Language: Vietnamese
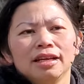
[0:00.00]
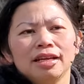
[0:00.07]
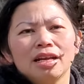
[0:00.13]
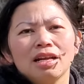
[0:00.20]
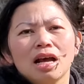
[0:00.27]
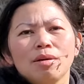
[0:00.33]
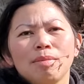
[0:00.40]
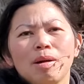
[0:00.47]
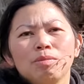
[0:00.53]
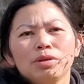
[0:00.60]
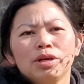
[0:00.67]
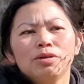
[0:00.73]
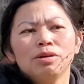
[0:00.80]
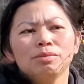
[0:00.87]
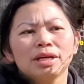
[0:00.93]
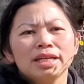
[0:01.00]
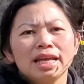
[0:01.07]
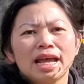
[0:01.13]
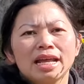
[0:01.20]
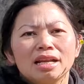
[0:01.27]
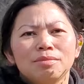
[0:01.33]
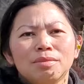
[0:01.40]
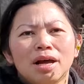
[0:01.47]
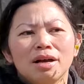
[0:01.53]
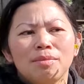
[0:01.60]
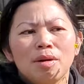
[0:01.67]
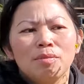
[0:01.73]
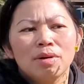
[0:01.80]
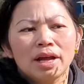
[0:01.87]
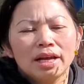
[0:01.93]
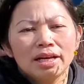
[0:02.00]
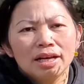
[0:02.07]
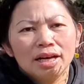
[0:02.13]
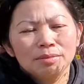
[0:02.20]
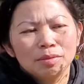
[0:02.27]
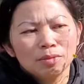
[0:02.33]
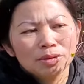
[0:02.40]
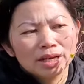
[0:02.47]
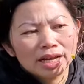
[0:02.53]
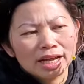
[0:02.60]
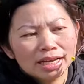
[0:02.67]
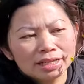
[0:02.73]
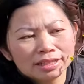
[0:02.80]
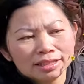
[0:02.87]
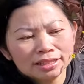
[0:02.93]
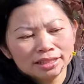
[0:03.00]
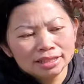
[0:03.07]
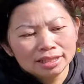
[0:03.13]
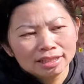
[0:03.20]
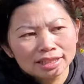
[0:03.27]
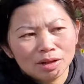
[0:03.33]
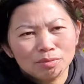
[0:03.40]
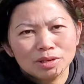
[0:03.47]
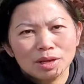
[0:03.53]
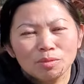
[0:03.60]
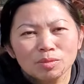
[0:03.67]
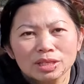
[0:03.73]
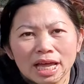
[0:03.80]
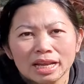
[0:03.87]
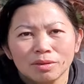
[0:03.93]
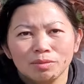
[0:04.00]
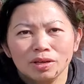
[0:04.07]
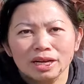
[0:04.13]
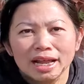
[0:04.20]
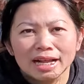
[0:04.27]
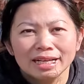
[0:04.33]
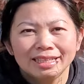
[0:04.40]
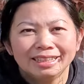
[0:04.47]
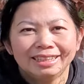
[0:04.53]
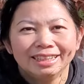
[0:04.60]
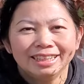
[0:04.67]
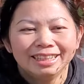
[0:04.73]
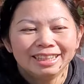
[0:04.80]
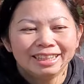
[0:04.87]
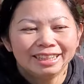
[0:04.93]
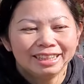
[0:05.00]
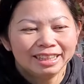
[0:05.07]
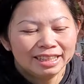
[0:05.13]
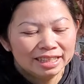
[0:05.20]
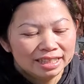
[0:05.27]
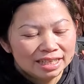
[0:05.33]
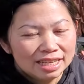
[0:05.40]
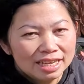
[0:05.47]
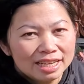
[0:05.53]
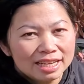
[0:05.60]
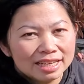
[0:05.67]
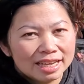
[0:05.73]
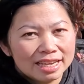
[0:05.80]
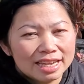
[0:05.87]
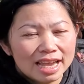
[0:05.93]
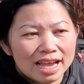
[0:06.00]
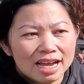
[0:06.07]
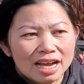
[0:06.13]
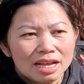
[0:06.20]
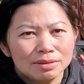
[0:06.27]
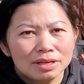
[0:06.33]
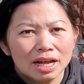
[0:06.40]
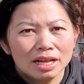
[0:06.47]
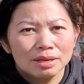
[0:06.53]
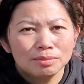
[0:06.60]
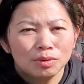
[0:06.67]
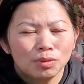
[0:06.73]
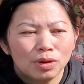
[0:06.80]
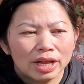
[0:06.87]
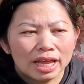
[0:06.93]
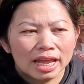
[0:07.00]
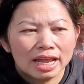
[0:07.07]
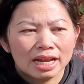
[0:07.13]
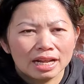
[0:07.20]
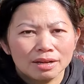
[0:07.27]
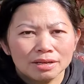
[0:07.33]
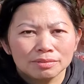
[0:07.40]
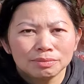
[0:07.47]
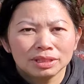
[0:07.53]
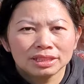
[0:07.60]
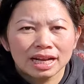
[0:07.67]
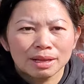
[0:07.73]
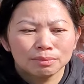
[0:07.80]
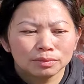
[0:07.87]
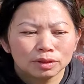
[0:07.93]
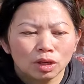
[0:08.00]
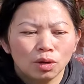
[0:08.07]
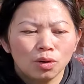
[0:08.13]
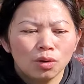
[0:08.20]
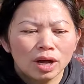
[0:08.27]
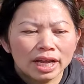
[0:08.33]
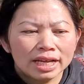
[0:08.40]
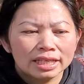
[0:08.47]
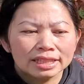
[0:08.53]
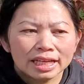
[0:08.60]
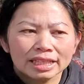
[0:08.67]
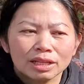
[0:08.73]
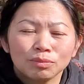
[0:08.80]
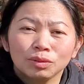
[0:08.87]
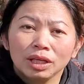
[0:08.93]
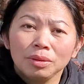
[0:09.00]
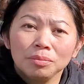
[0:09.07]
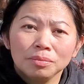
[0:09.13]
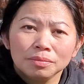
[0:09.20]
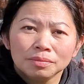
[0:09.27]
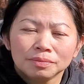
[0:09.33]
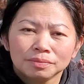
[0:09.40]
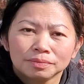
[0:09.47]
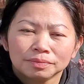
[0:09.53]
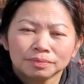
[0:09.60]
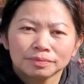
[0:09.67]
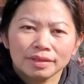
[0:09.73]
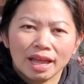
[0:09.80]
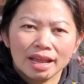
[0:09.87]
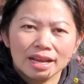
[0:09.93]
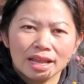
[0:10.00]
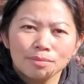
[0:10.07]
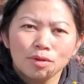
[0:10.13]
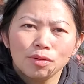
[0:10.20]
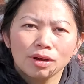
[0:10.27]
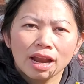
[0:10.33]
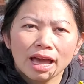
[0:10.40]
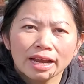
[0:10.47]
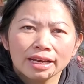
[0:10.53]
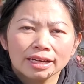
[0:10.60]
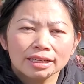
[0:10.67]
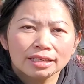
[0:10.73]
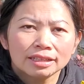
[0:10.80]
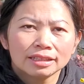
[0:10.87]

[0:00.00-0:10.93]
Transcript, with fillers: này nó nở bông nhiều lắm cả nhà nó nở bông này nó hết bông khác tóc trong xanh không có nắng cả nhà ơi đợi đến mùa hè đó mình làm cô ấy sẽ tóc tím từ từ từ từ tại này mùa lạnh đó